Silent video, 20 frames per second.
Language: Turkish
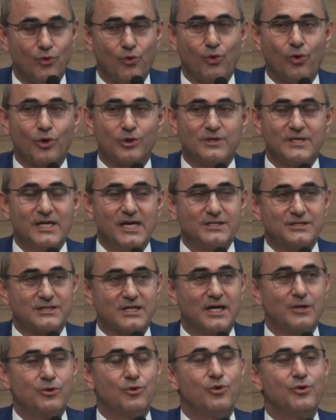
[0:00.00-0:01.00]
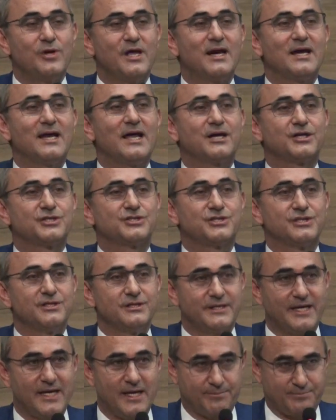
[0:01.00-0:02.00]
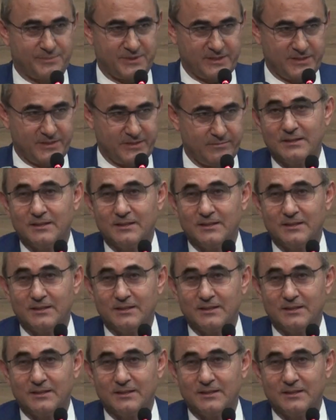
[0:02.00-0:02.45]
ortaya çıkan öneriler ışığında yaptık.